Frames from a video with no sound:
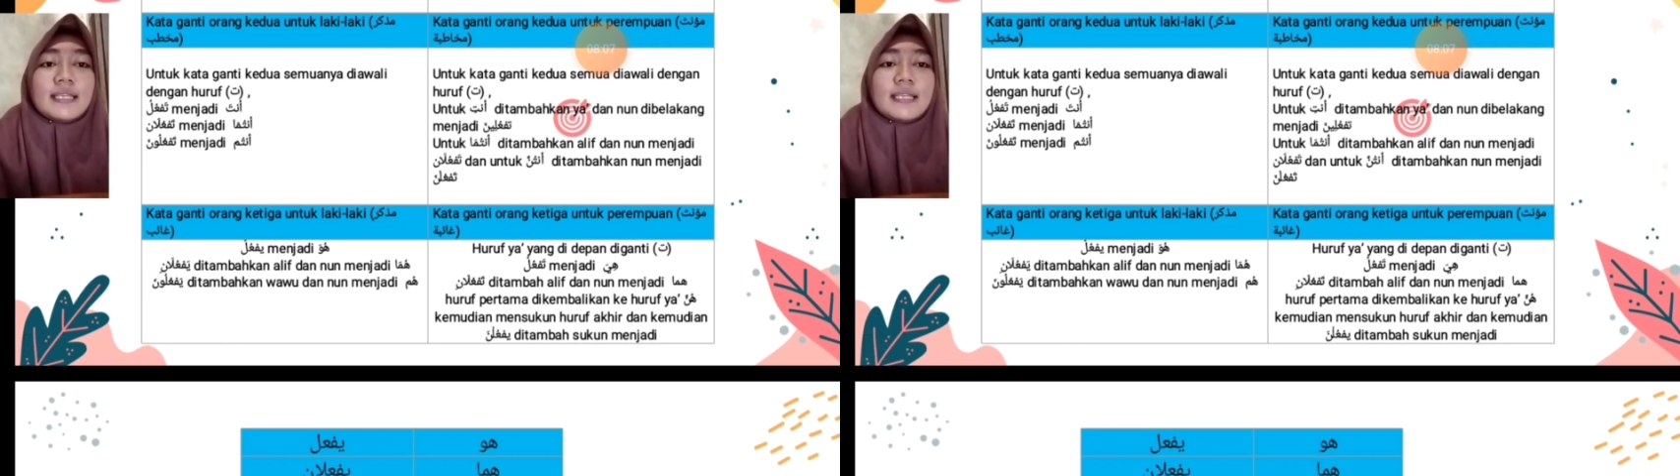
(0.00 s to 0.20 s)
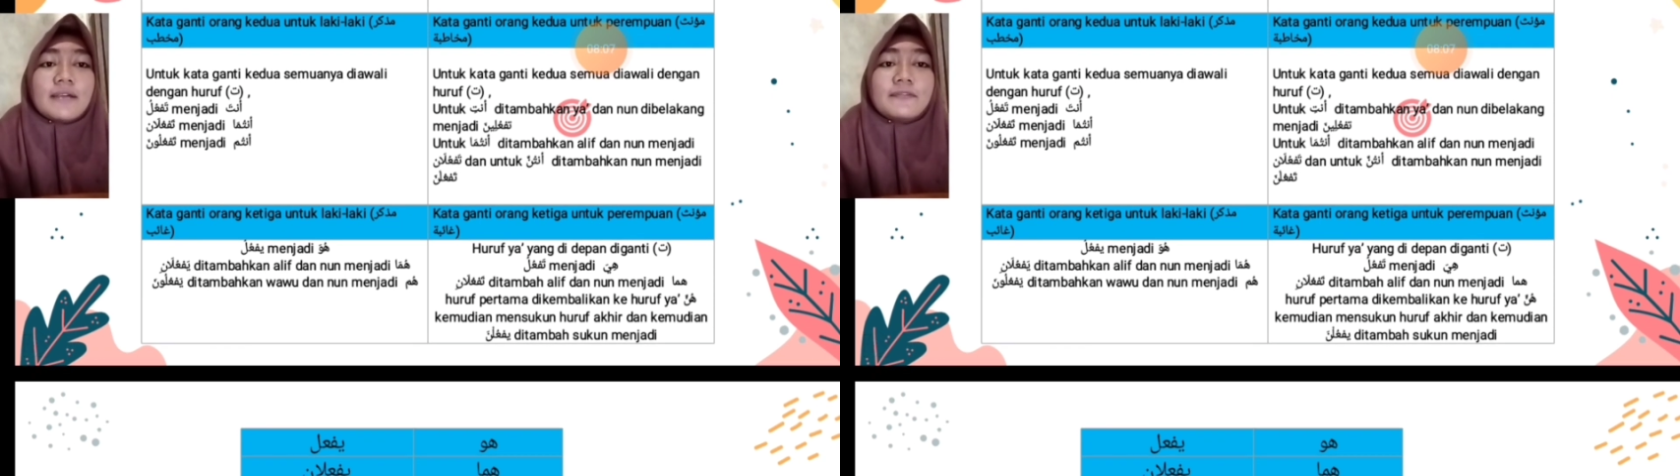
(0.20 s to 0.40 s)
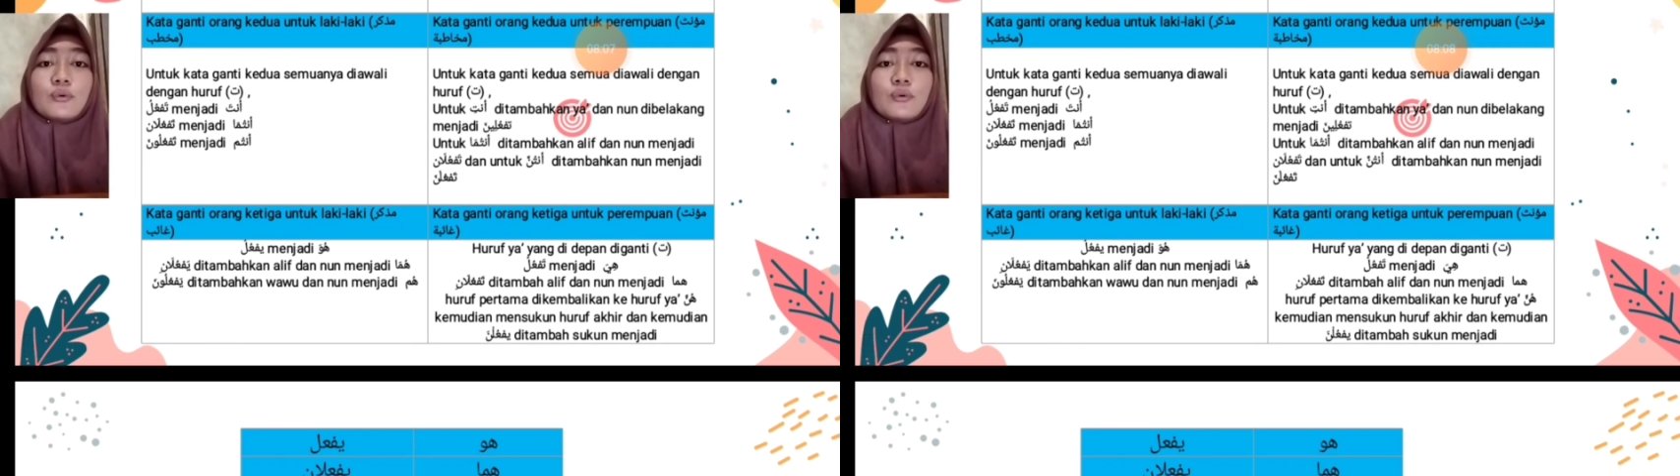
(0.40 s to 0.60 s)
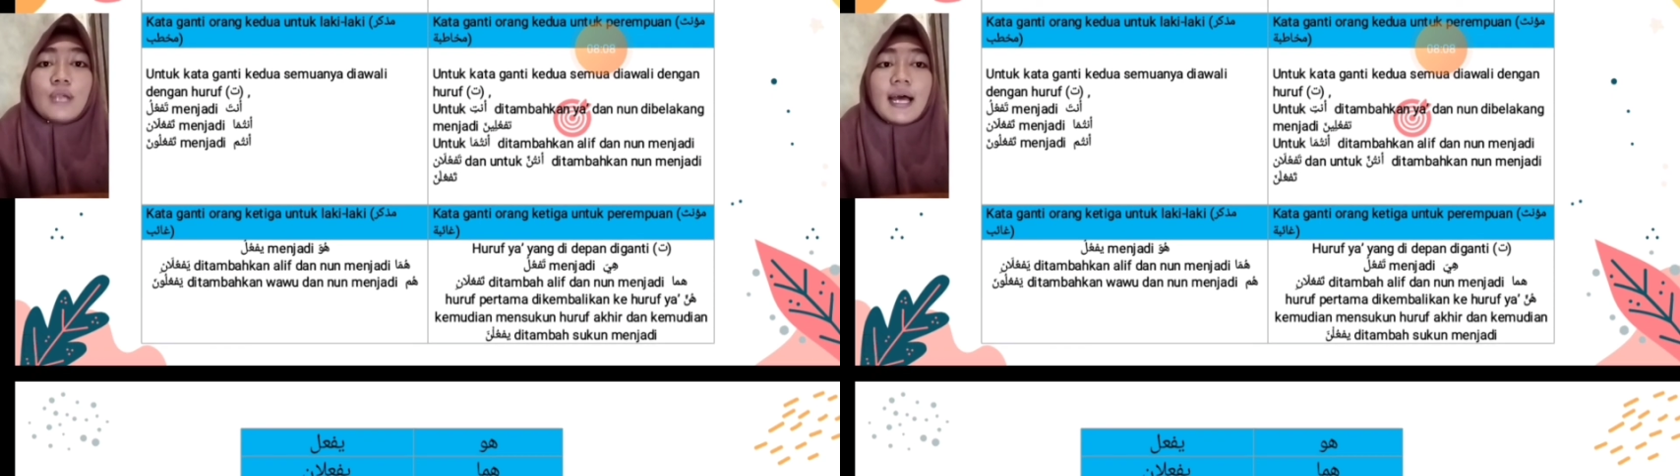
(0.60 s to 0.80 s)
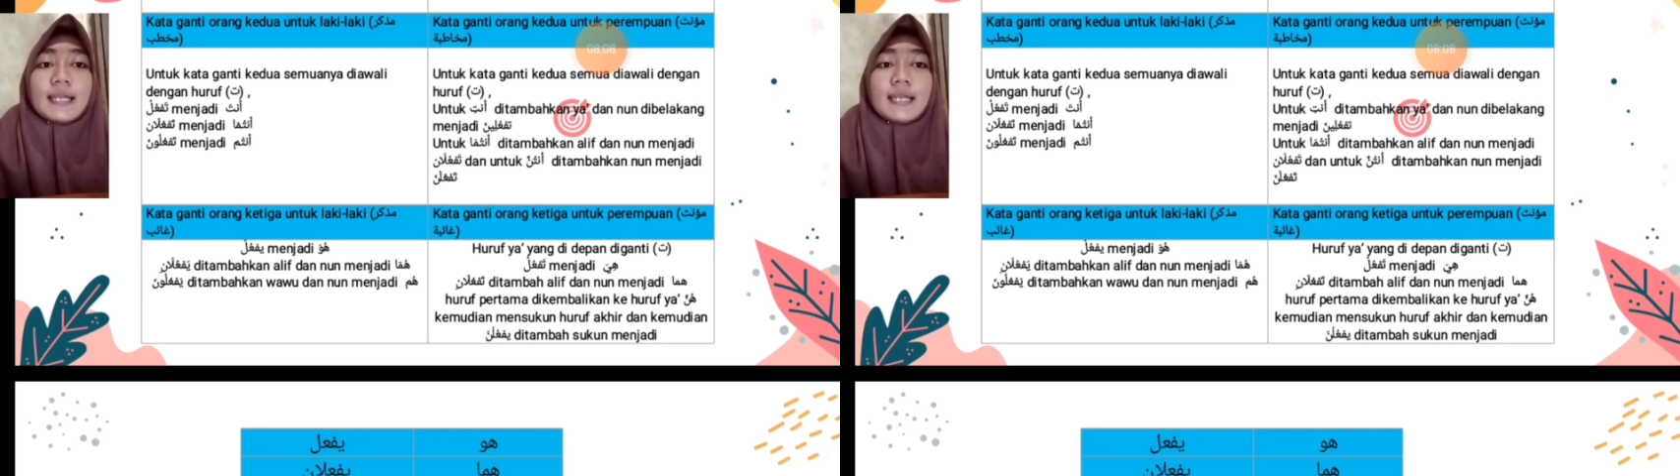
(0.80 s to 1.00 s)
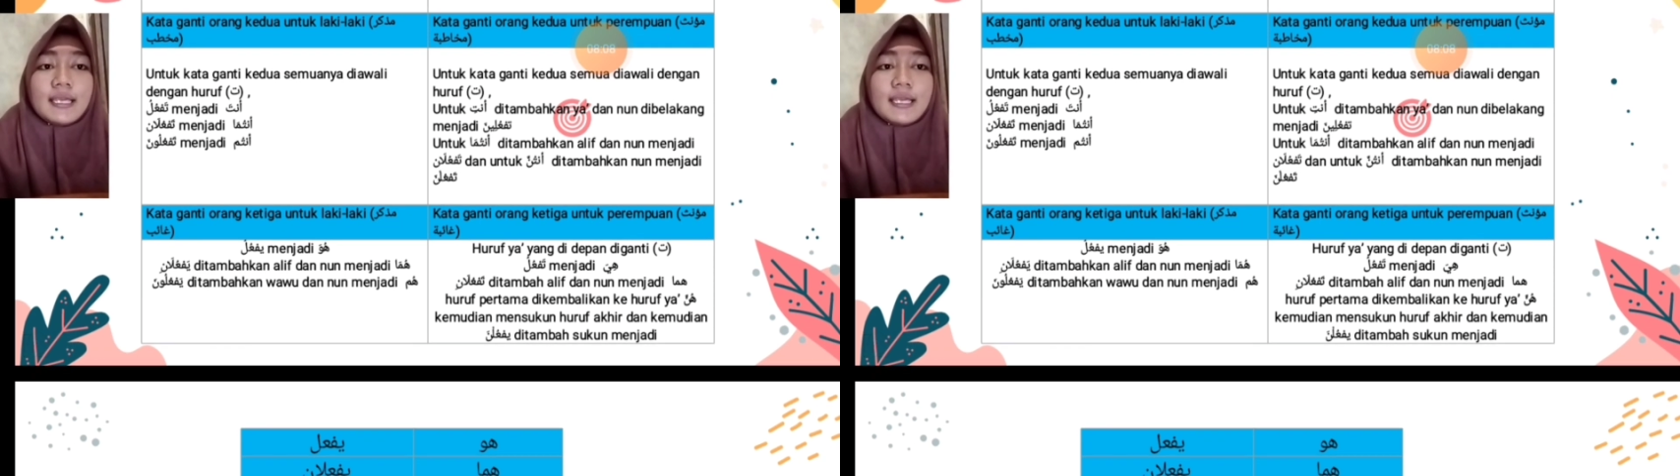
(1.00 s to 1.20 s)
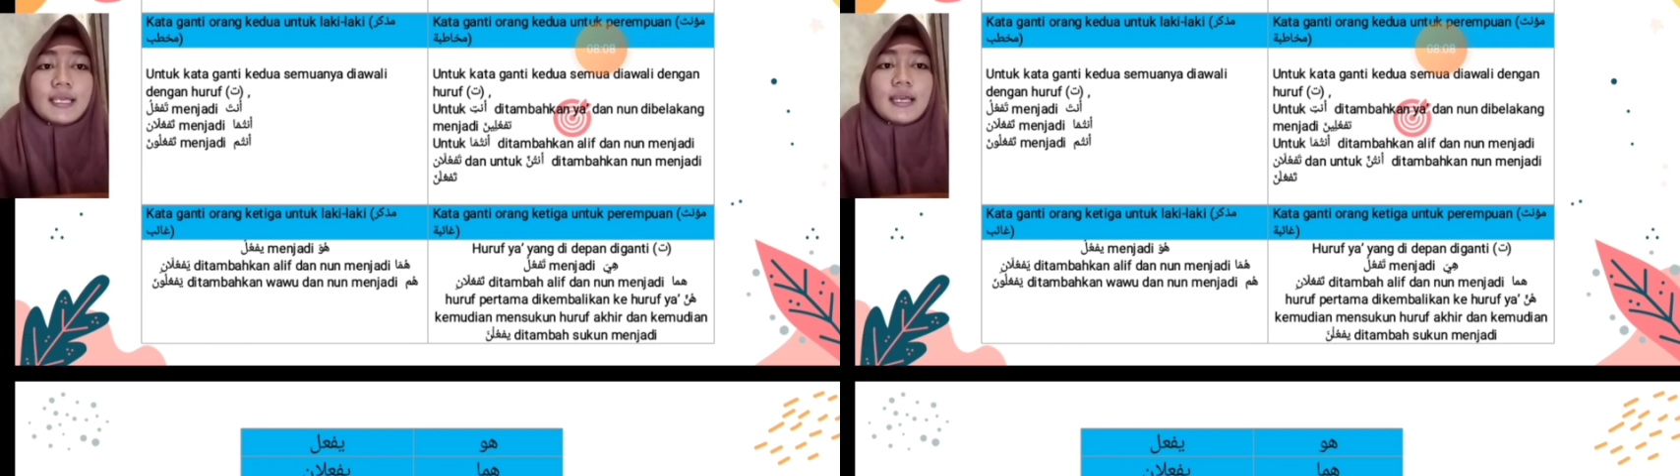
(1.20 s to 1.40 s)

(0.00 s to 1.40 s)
taf'ulani.